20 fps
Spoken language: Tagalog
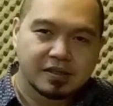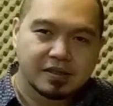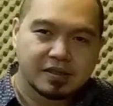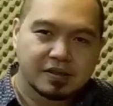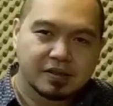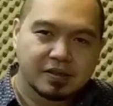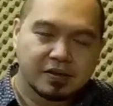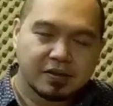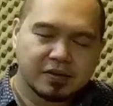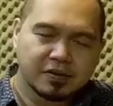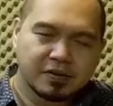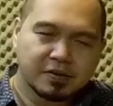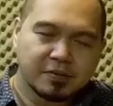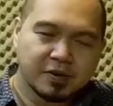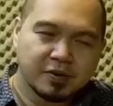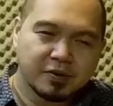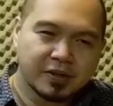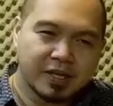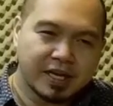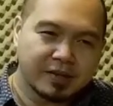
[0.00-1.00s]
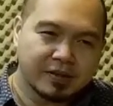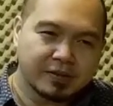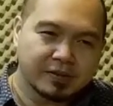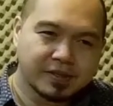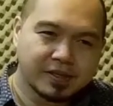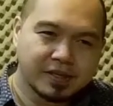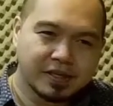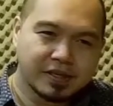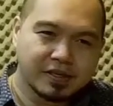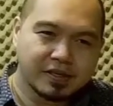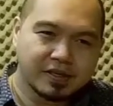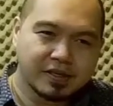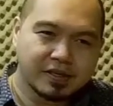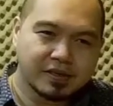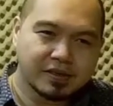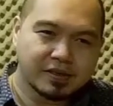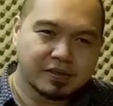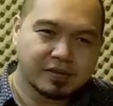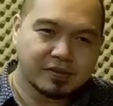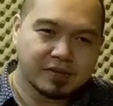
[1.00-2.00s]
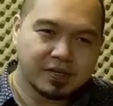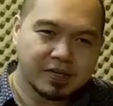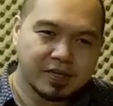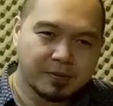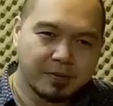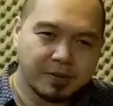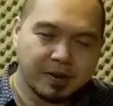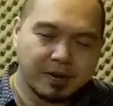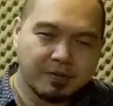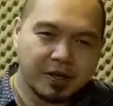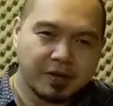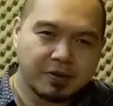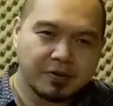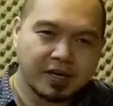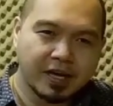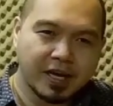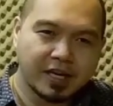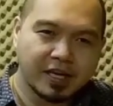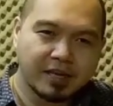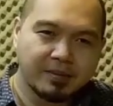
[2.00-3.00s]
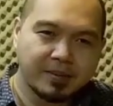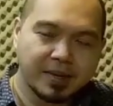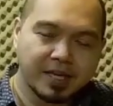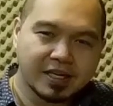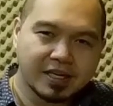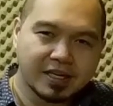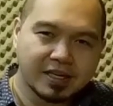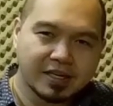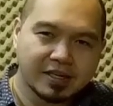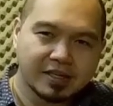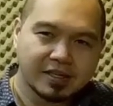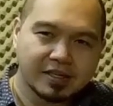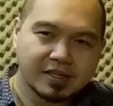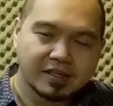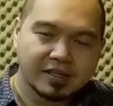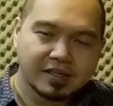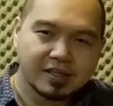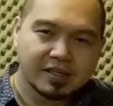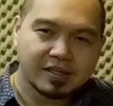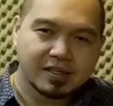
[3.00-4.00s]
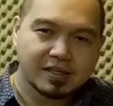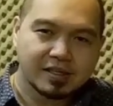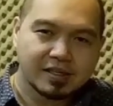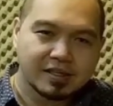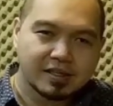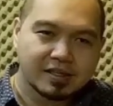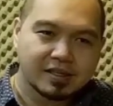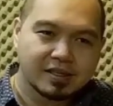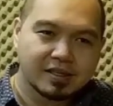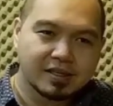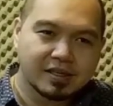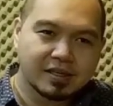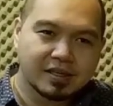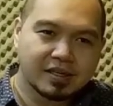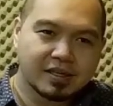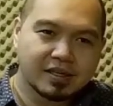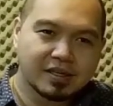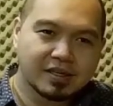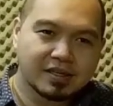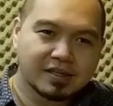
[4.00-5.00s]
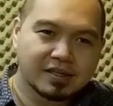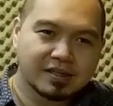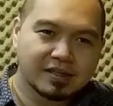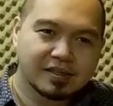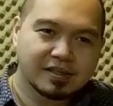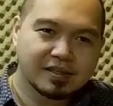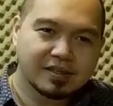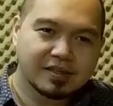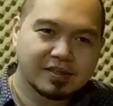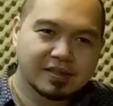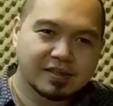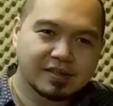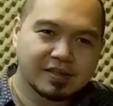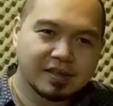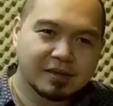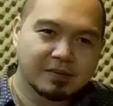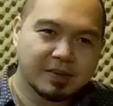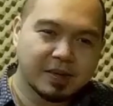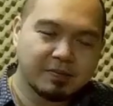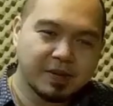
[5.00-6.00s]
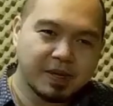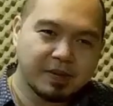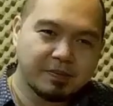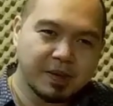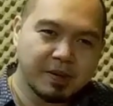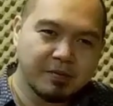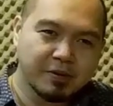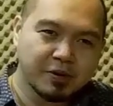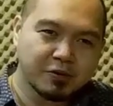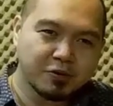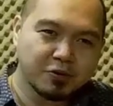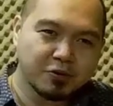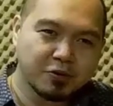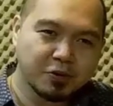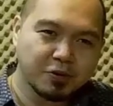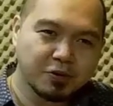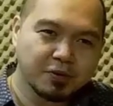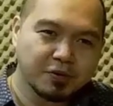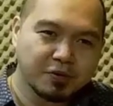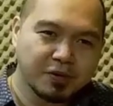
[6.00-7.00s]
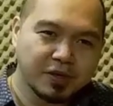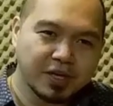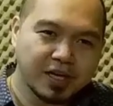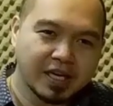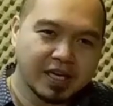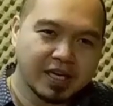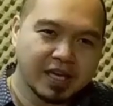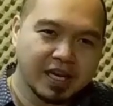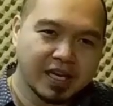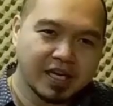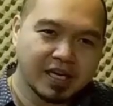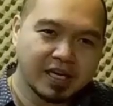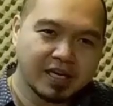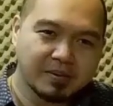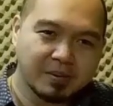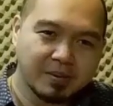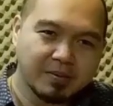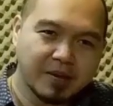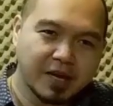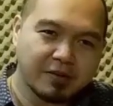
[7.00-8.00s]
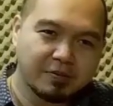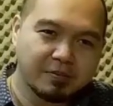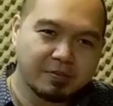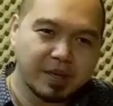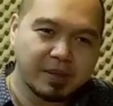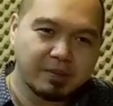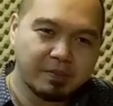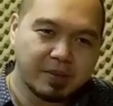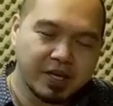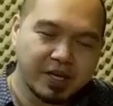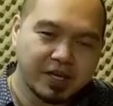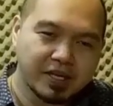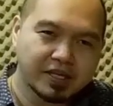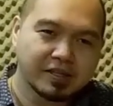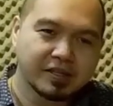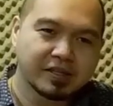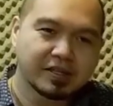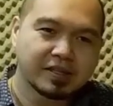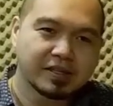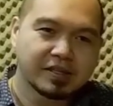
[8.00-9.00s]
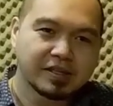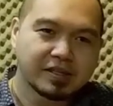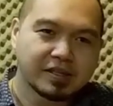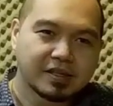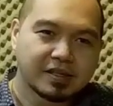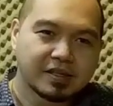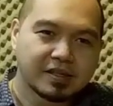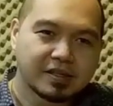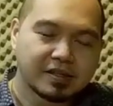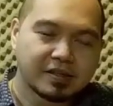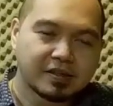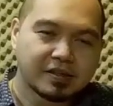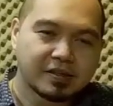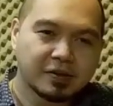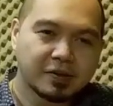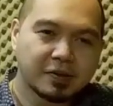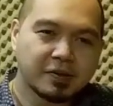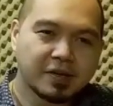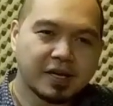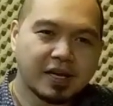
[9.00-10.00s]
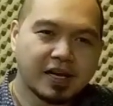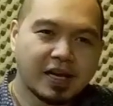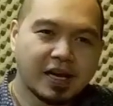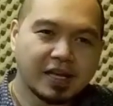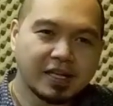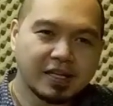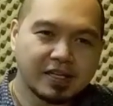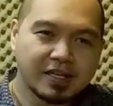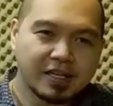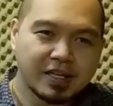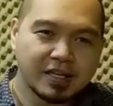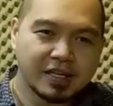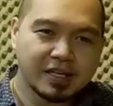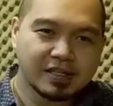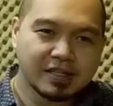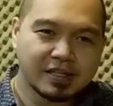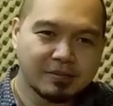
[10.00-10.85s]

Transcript: Siya ko, mangutana ko sa yagi, unsa liwa kabalo na anemic ka? Ah, uh, nagpa-BP magod ko, unya ingani ka baba akong BP. Siya ko na, ay, dili na siya